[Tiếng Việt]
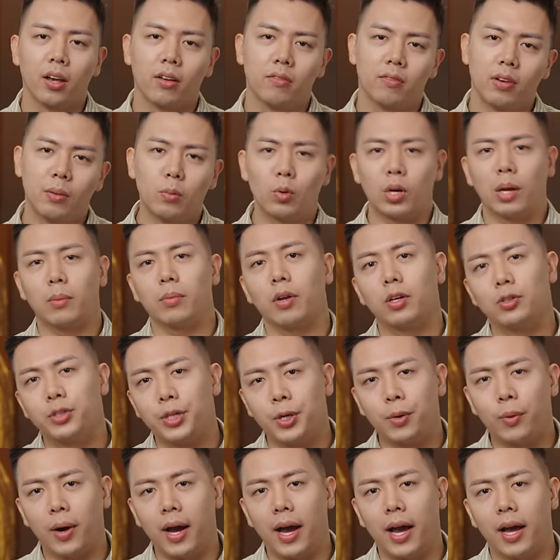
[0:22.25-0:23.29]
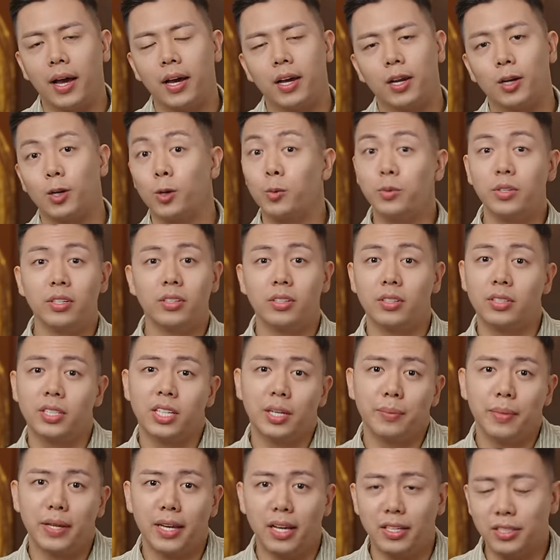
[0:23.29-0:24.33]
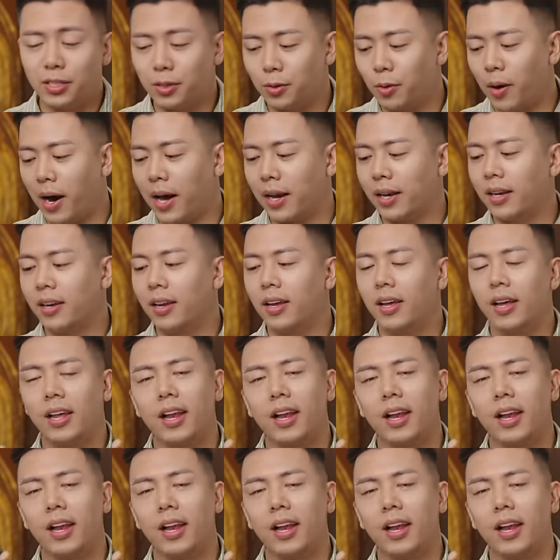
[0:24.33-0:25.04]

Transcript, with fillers: Và một năm đã trôi qua, đúng như những gì mình đã dự đoán,